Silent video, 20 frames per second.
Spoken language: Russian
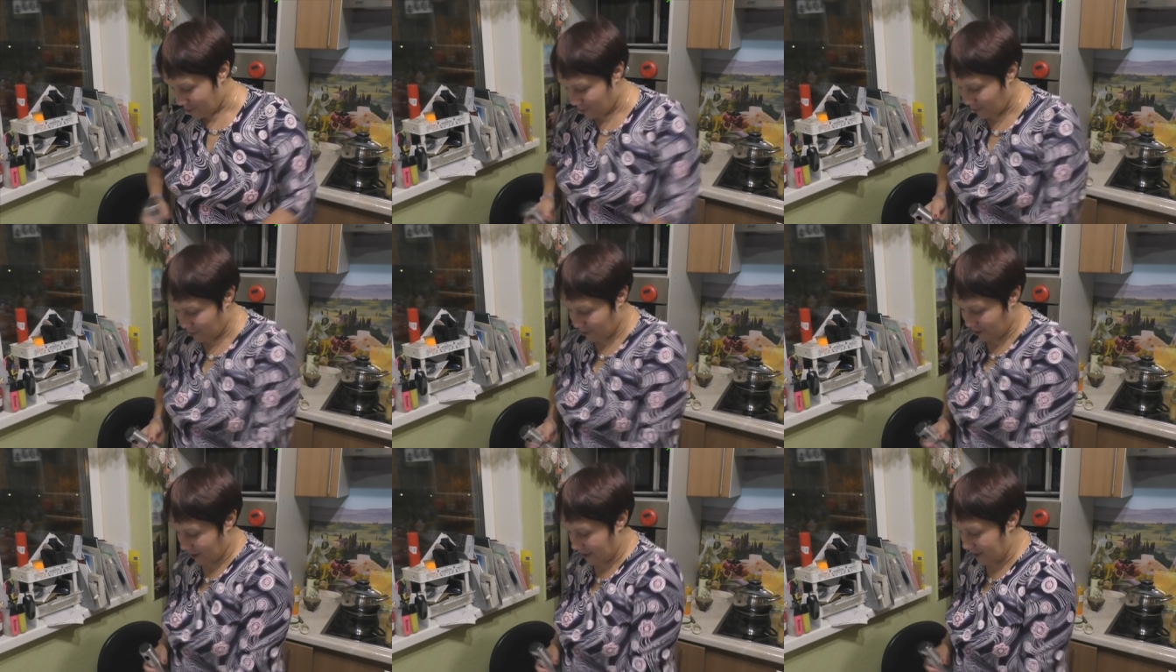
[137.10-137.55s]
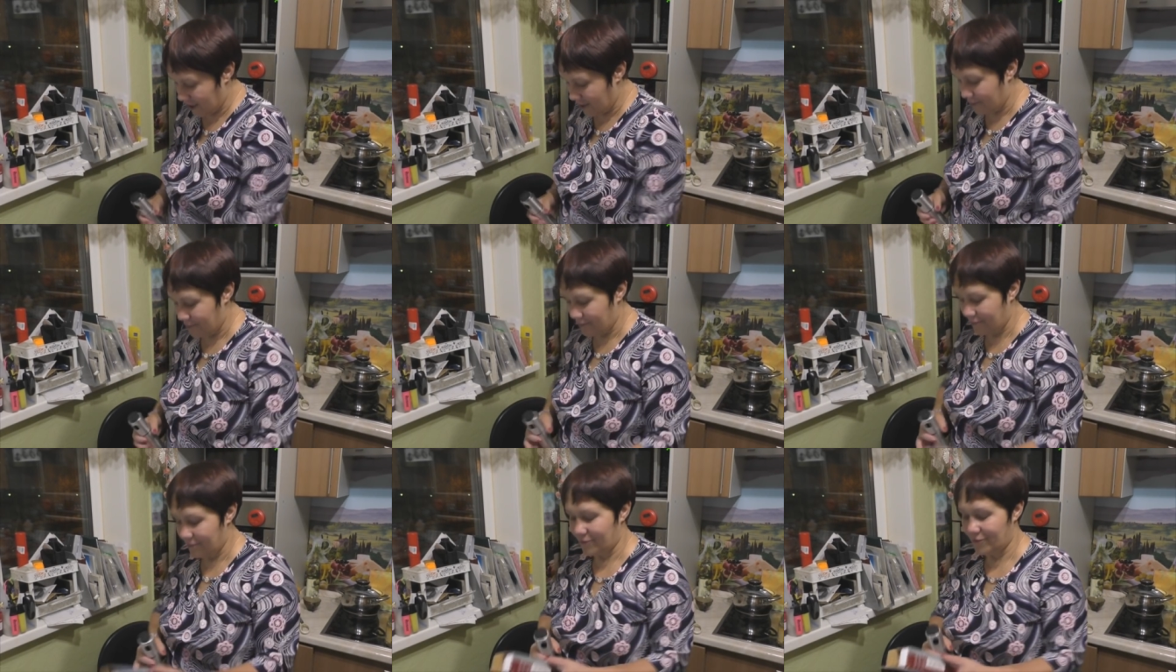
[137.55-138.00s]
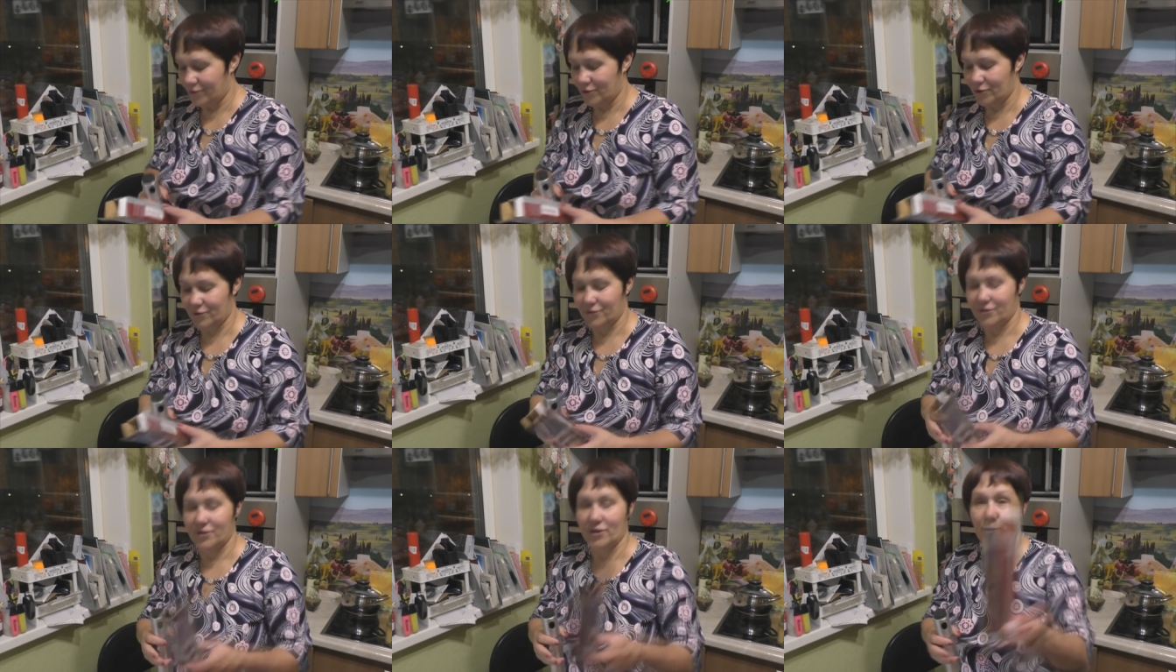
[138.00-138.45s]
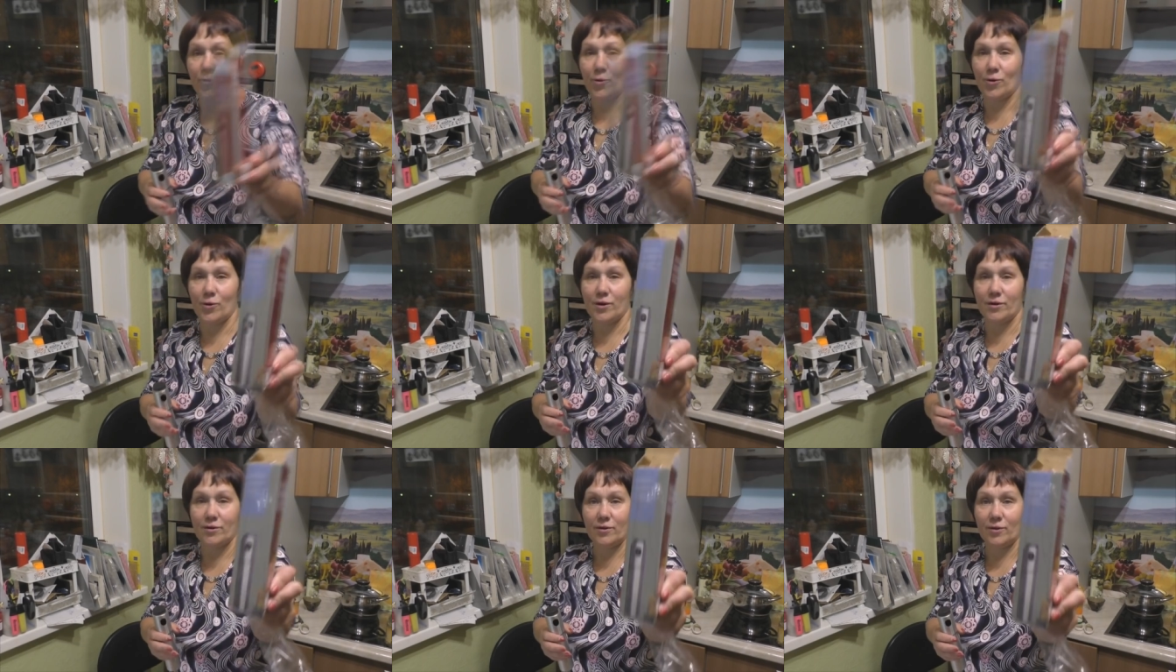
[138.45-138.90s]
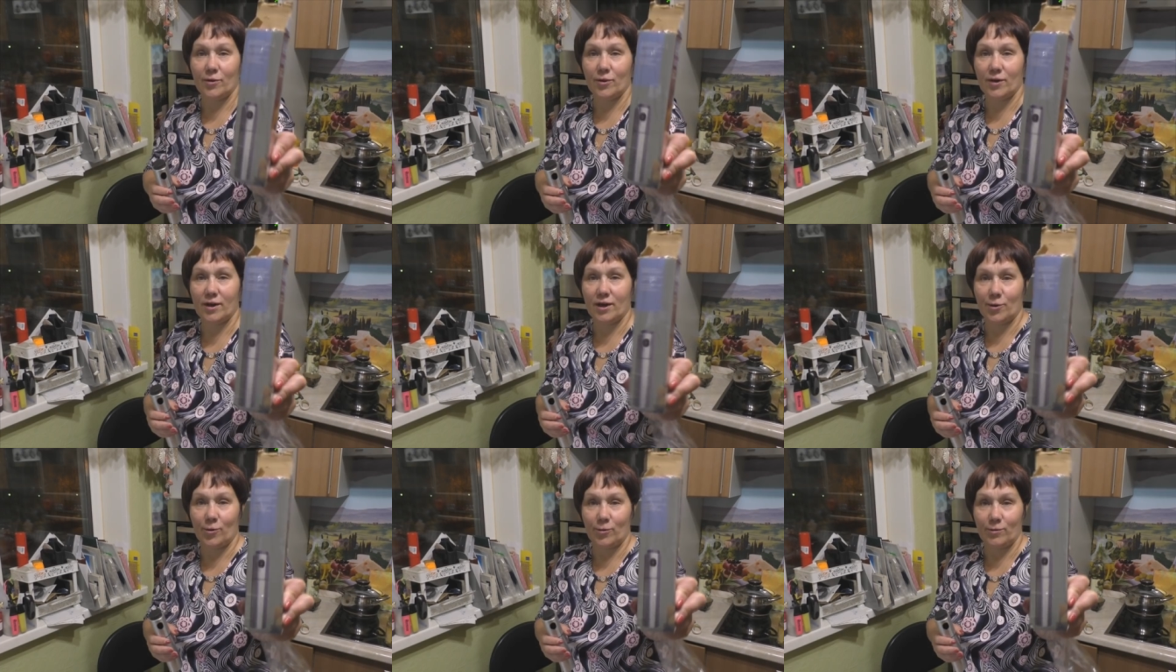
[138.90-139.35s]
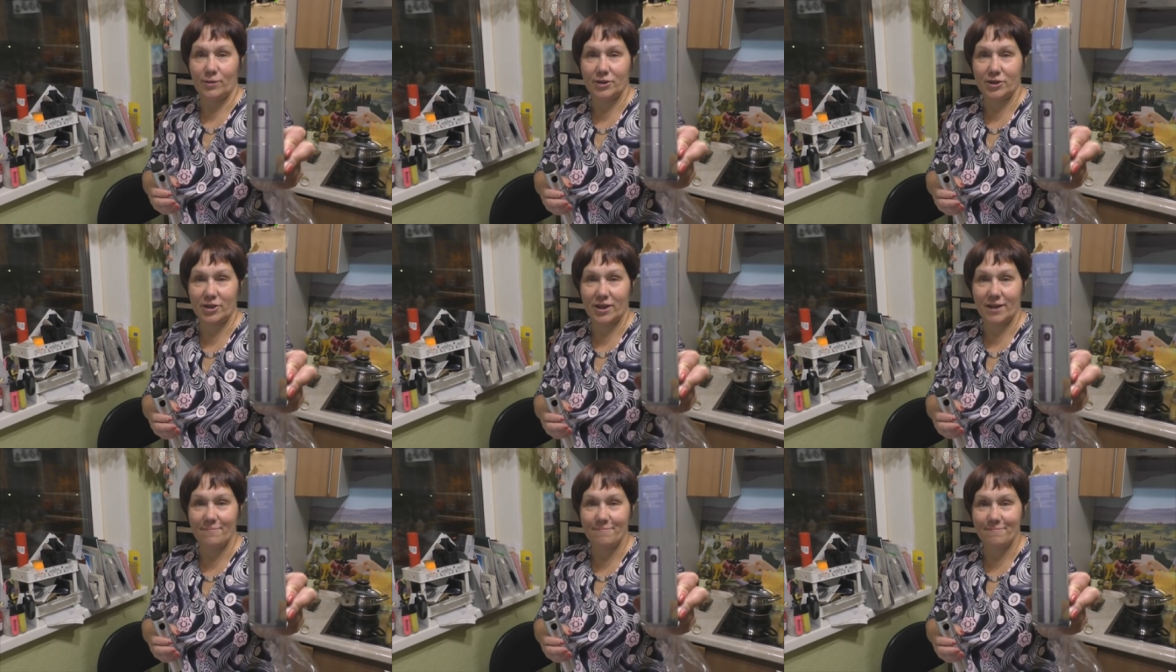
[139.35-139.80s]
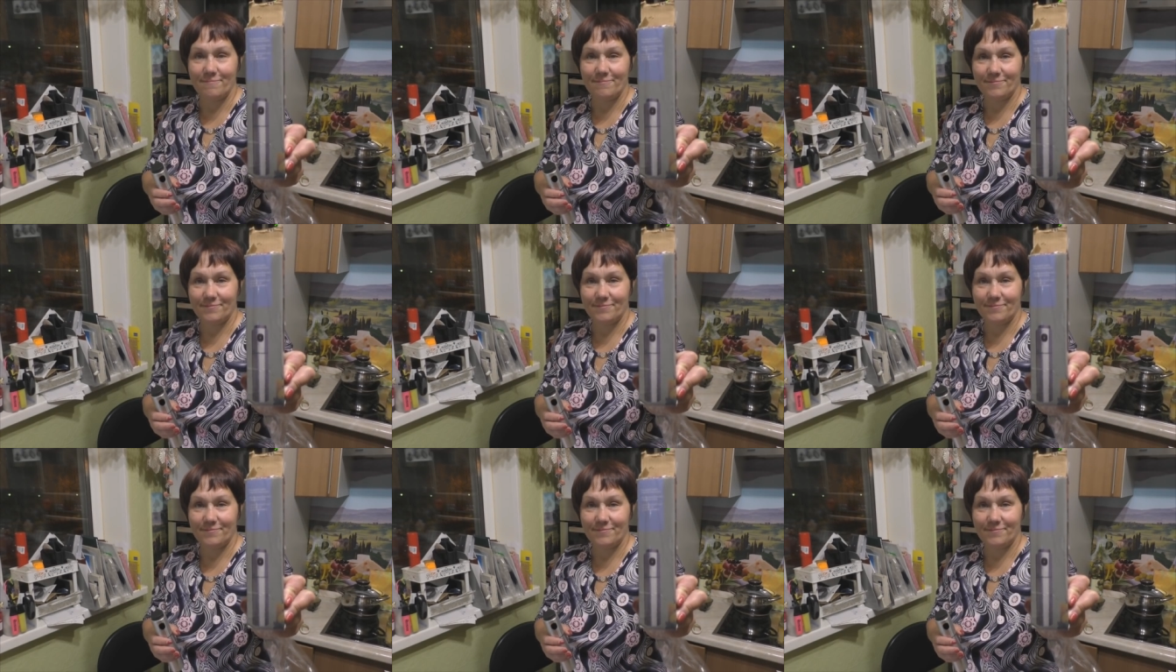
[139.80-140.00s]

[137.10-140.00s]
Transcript: штучка. Она вот в такой коробочке.